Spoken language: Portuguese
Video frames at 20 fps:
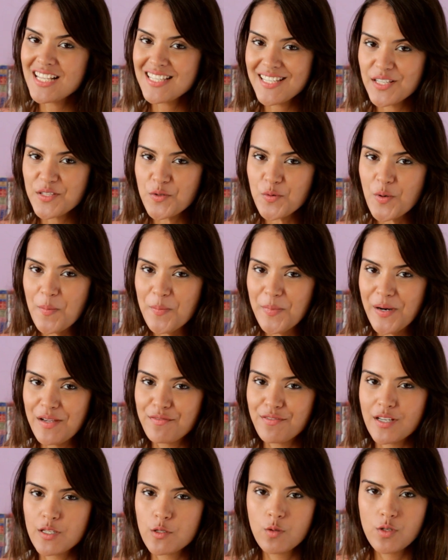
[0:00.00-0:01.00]
a sua mãe
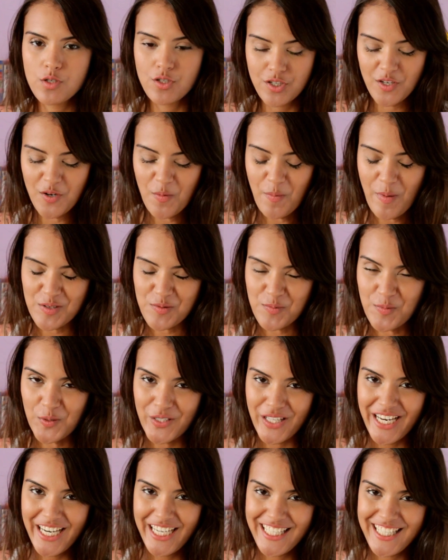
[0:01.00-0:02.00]
faz o estilo mais
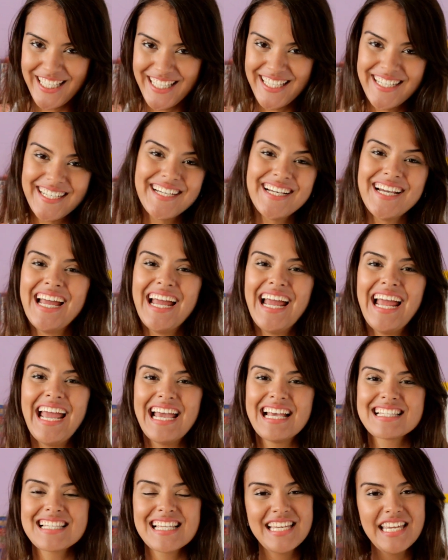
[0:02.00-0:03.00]
moderninha,
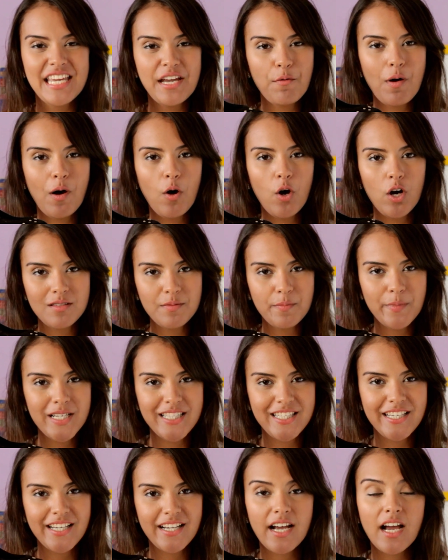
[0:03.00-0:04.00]
essa aqui é uma ótima
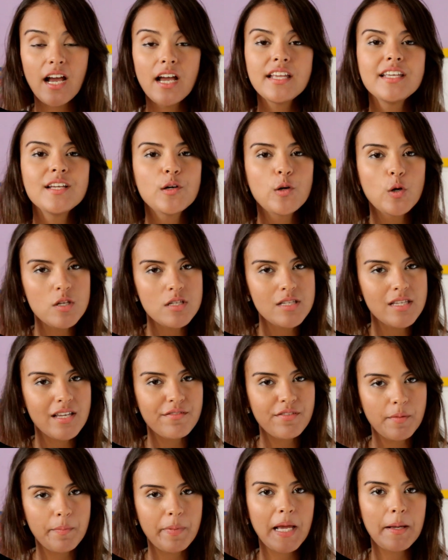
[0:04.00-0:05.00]
dica,
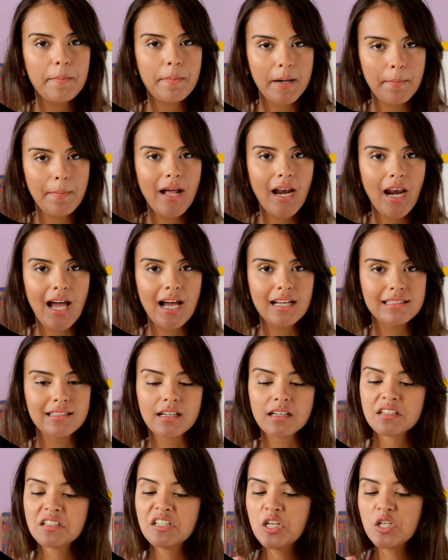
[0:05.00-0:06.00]
inclusive para ir para
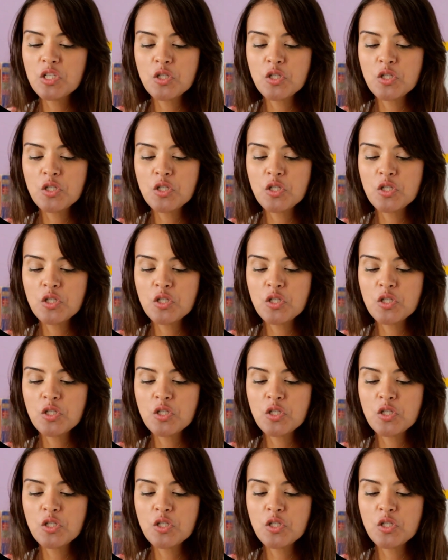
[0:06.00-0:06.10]
balada.